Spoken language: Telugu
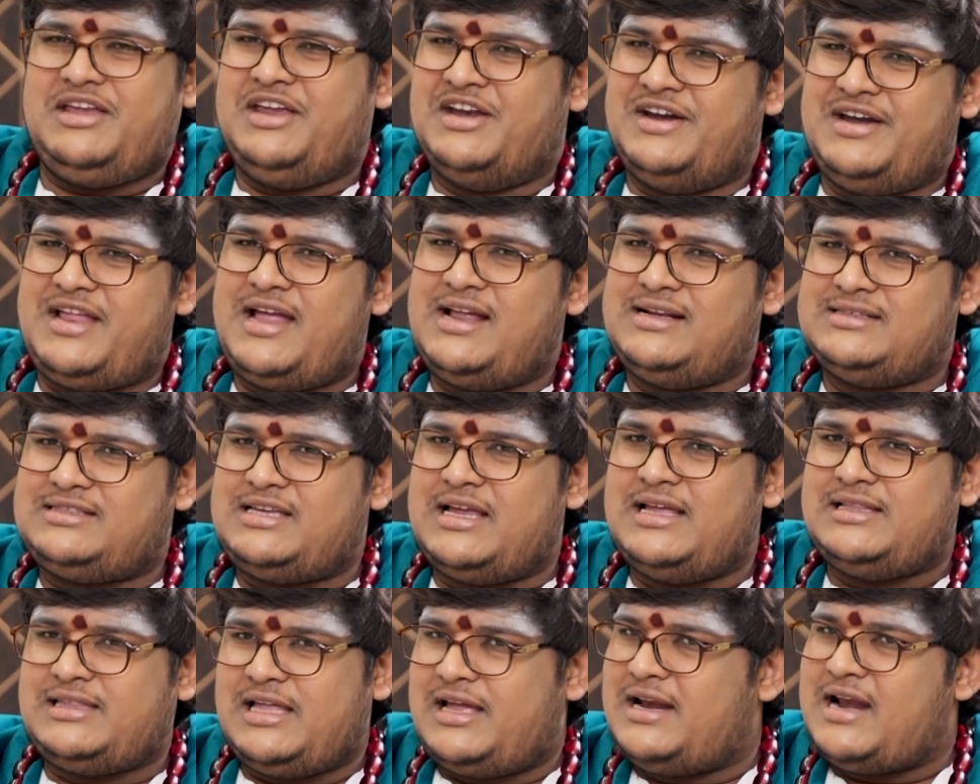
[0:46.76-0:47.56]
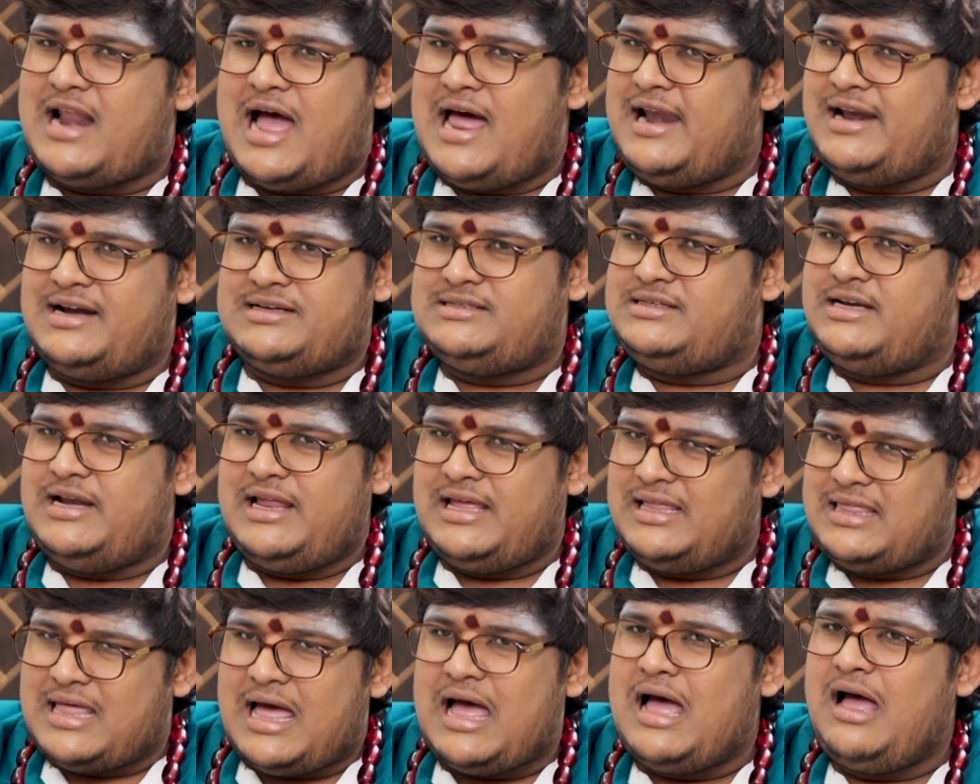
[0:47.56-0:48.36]
ఇండియన్స్ అయితే నాలెడ్జ్
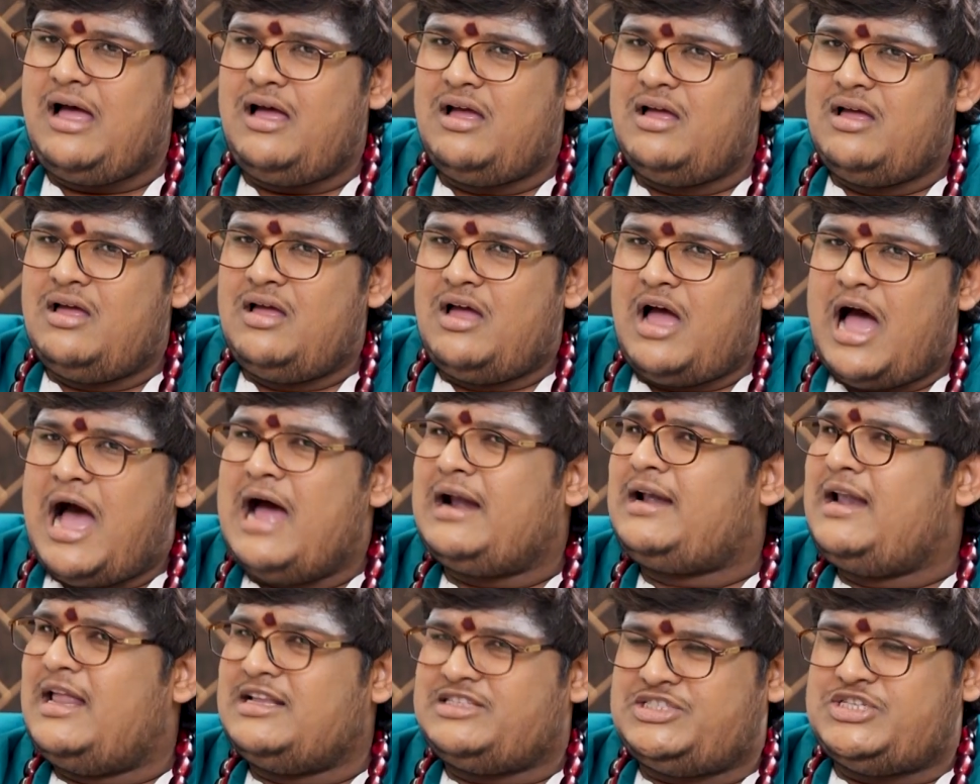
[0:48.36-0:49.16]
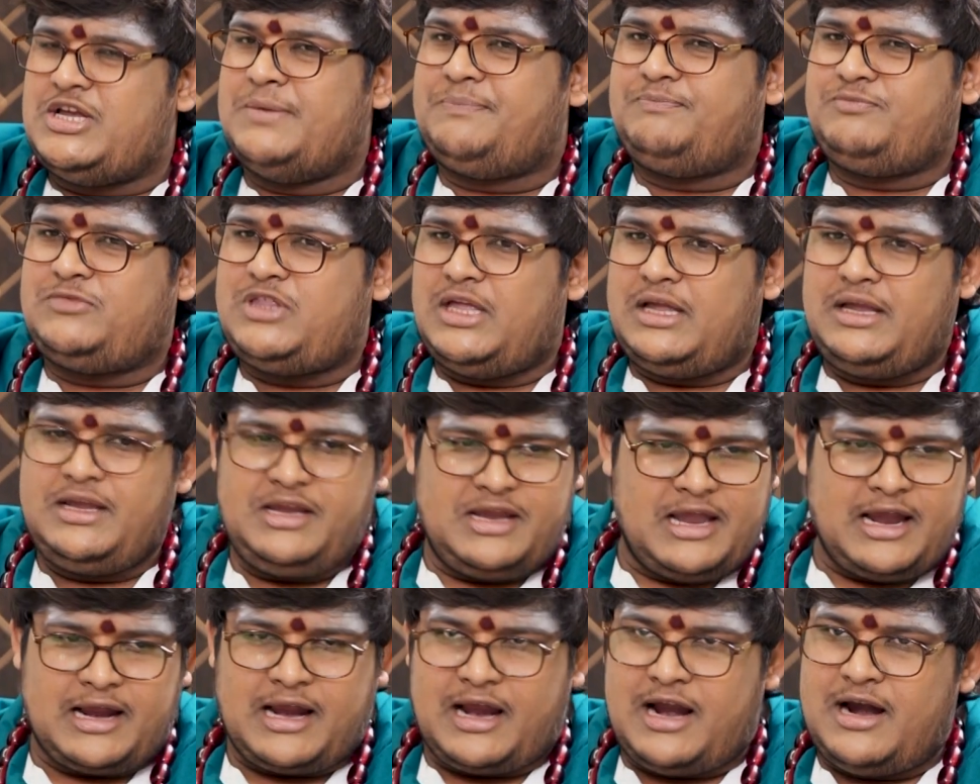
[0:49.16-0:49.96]
లేదా అట్లా చెప్తే
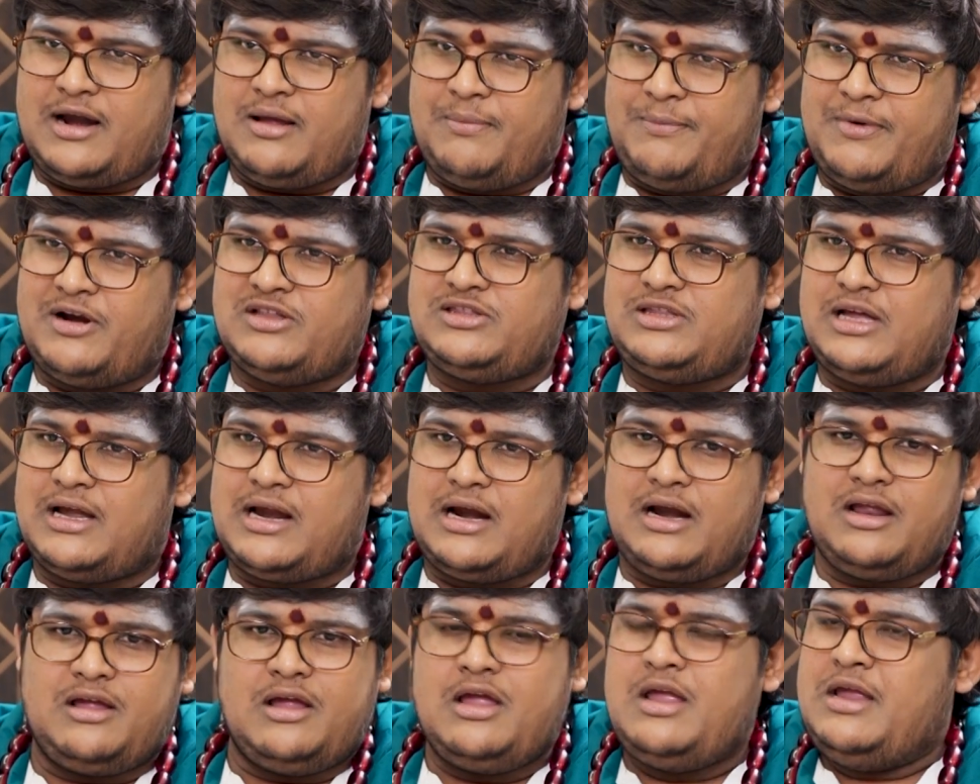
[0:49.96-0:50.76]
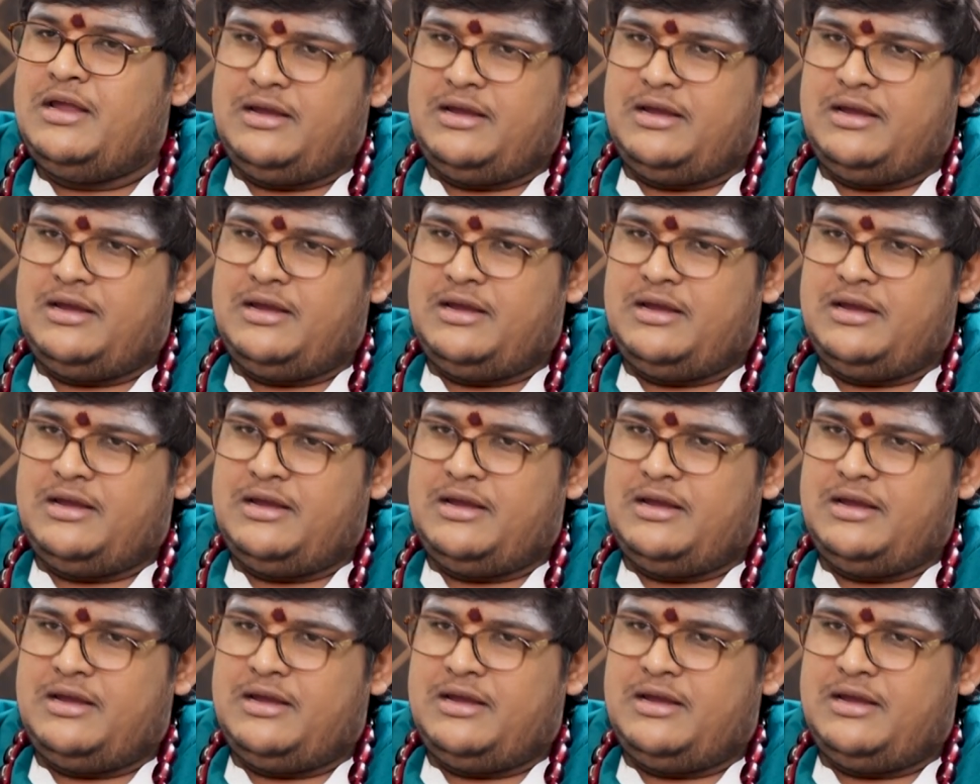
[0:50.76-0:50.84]
ఎక్కడ పడితే అక్కడ